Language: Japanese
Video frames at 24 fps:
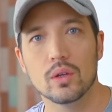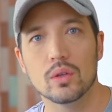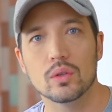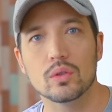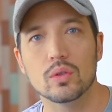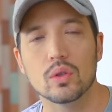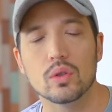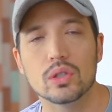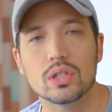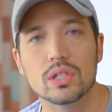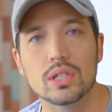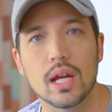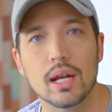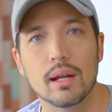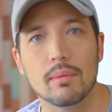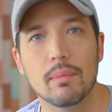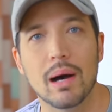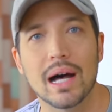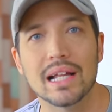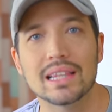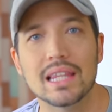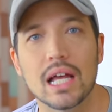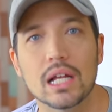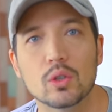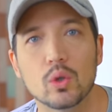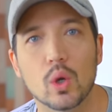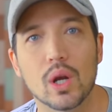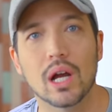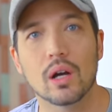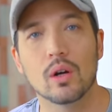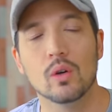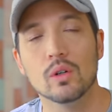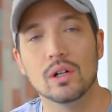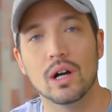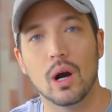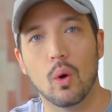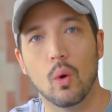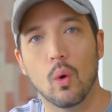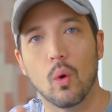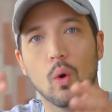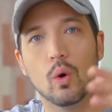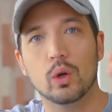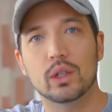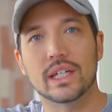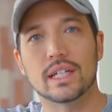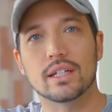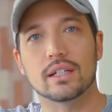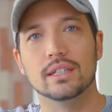そしたらまたドラゴンが
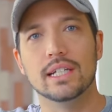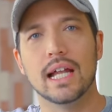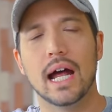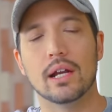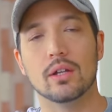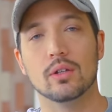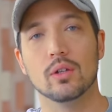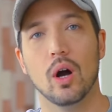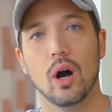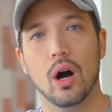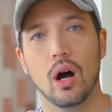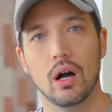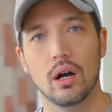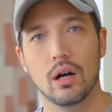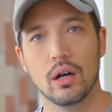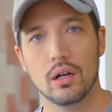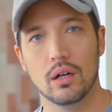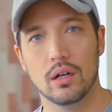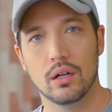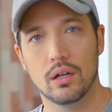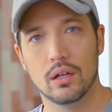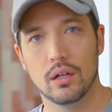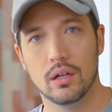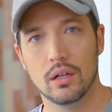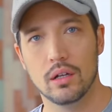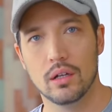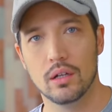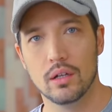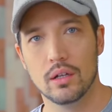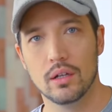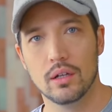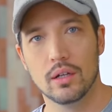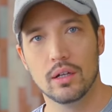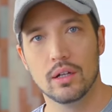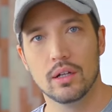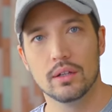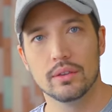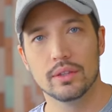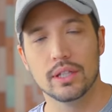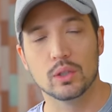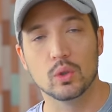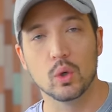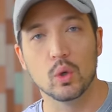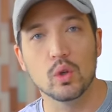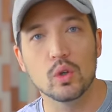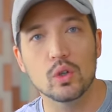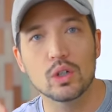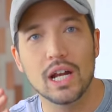大きくなるの。で
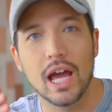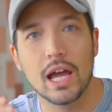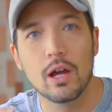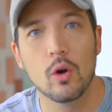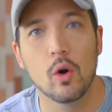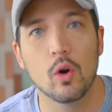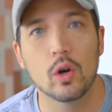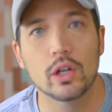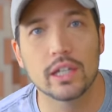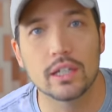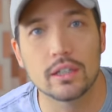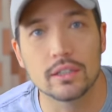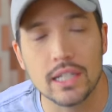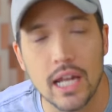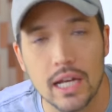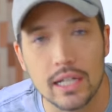どのぐらい大きく